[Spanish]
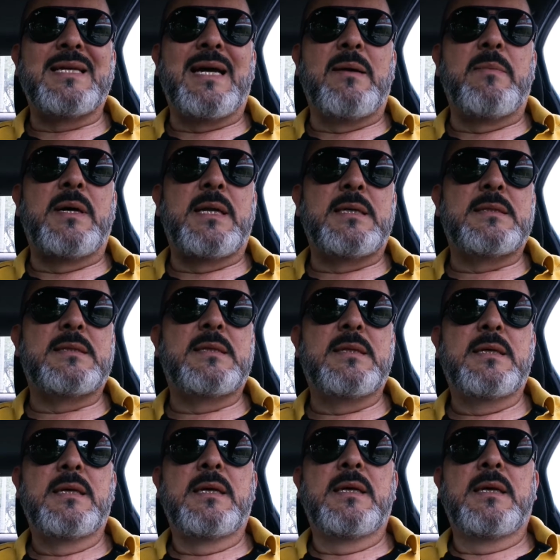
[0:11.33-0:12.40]
cámaras.
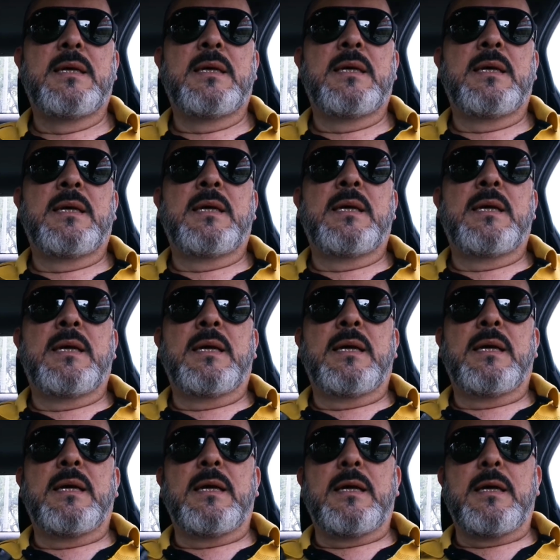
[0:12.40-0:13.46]

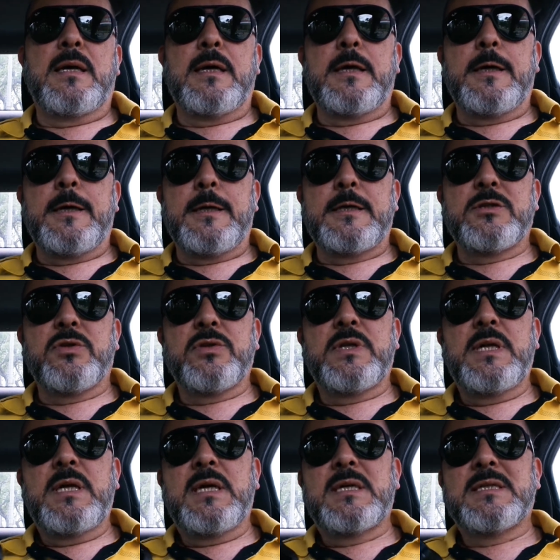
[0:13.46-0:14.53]
Eh, estos
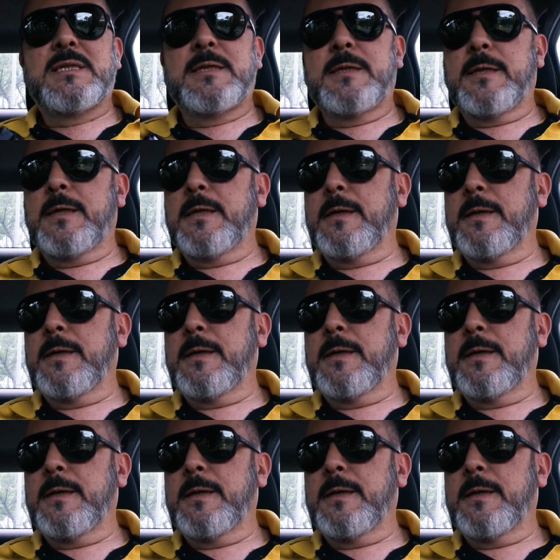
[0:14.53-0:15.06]
días,